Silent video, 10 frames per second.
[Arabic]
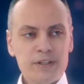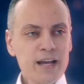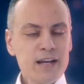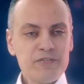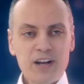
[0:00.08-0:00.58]

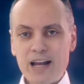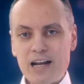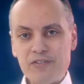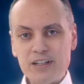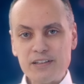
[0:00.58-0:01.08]
بدأنا في الحلقة
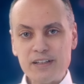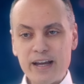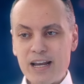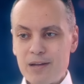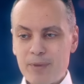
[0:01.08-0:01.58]
اللي فاتت
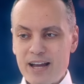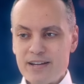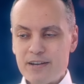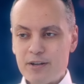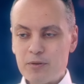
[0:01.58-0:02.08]
نتكلم
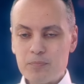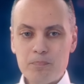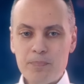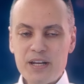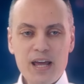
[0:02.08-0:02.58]
عن
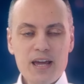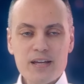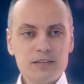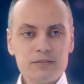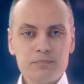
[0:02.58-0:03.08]

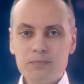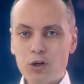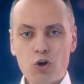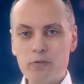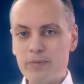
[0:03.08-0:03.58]
بداية
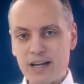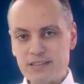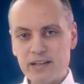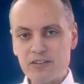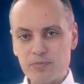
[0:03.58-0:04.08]
الحكم
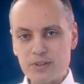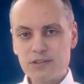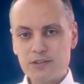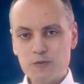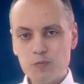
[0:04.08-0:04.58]
العسكري في
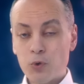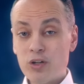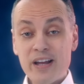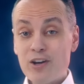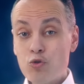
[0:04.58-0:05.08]
مصر
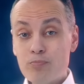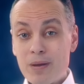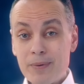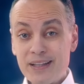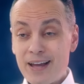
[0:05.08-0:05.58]
وقلنا انه
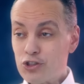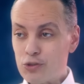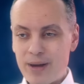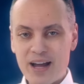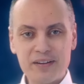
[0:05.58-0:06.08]
ما
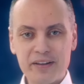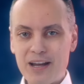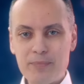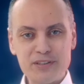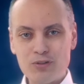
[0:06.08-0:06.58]
بدأش مع
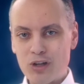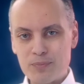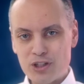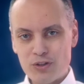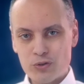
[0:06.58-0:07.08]
انقلاب
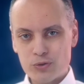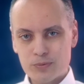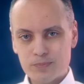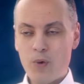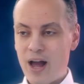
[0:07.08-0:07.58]
52 يوليو
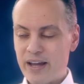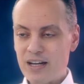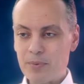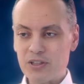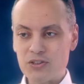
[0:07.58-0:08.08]

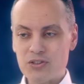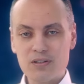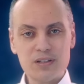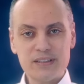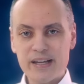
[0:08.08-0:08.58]
وحكينا
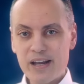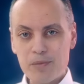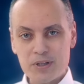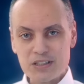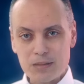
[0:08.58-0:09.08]
باختصار
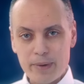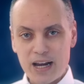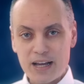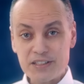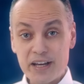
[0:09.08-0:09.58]
تاريخ مصر
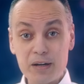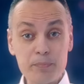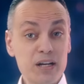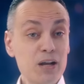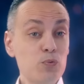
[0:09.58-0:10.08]
مع العساكر
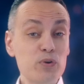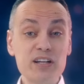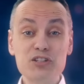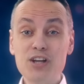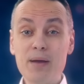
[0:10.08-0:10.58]
من
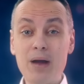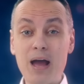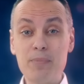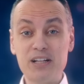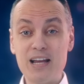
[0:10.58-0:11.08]
اول انشاء
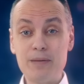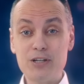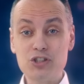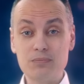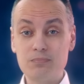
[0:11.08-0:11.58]
محمد علي
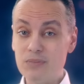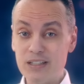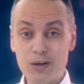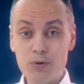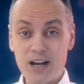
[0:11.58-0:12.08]
باشا
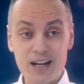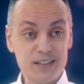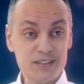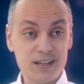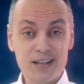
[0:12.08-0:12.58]
للدولة
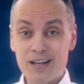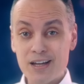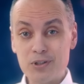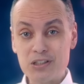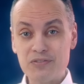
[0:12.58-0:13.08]
الحديثة
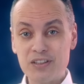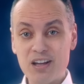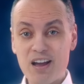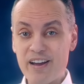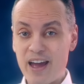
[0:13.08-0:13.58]

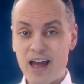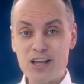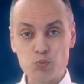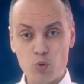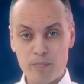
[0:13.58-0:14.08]
بصفتها
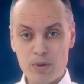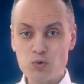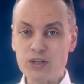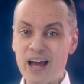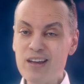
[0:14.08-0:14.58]
جهاز
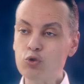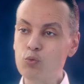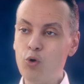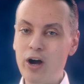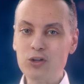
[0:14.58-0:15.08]
مهمته تحقيق
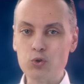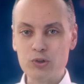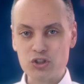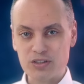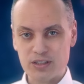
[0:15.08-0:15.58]
طموحاته
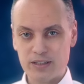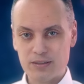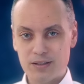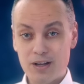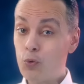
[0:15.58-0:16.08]
هو شخصيا
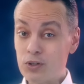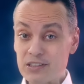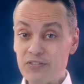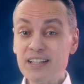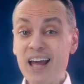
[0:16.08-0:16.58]

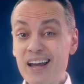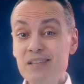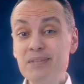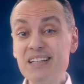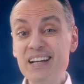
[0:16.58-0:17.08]
ووظيفتها
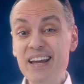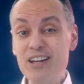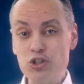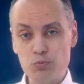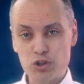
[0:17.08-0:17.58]
خدمة
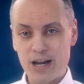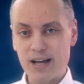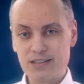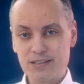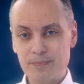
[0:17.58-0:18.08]
الجيش مش
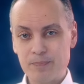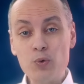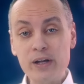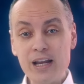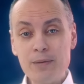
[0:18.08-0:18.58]
العكس
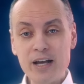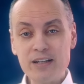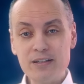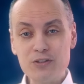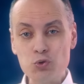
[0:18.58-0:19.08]
واتكلمنا
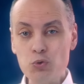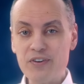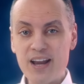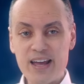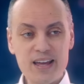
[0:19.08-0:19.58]
عن
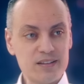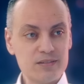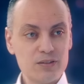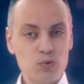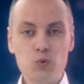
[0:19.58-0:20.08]
الظروف اللي
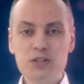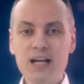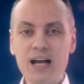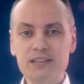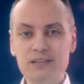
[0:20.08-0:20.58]
هيأت
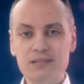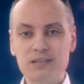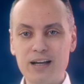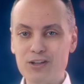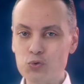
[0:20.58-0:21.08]
وساعدت
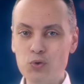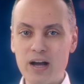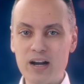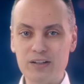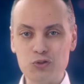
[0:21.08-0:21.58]
على ظهور
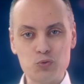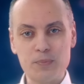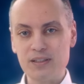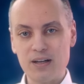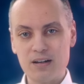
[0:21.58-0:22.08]
حركة
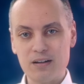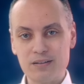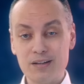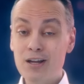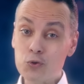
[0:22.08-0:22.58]
الضباط الأحرار
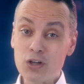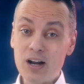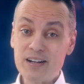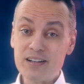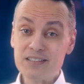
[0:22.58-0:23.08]

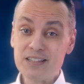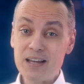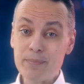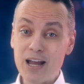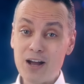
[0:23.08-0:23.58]
وشرحنا ان
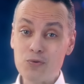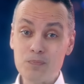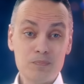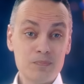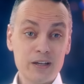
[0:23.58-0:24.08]
ازاي
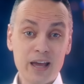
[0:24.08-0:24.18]
منهجهم